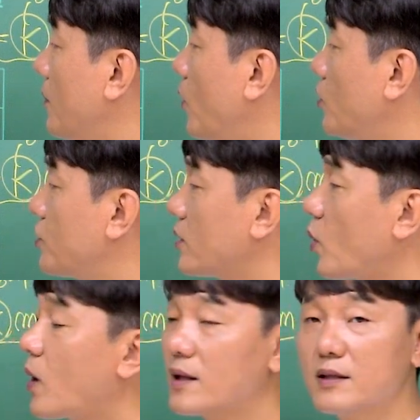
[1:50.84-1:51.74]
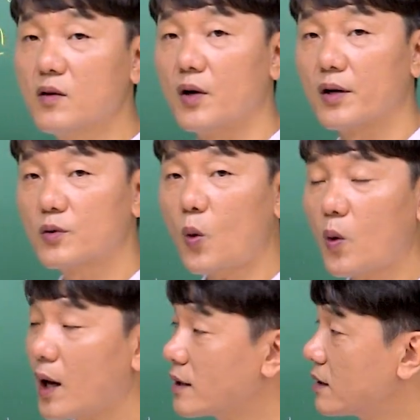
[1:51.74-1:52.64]
몰수가 똑같은 거예요.
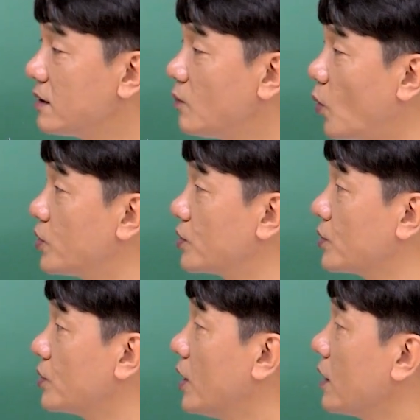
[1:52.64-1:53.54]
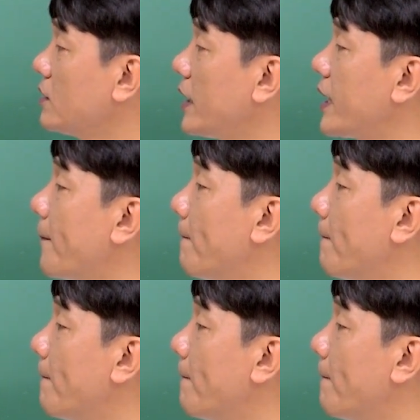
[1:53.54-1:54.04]
똑같은 몰수. 근데 이게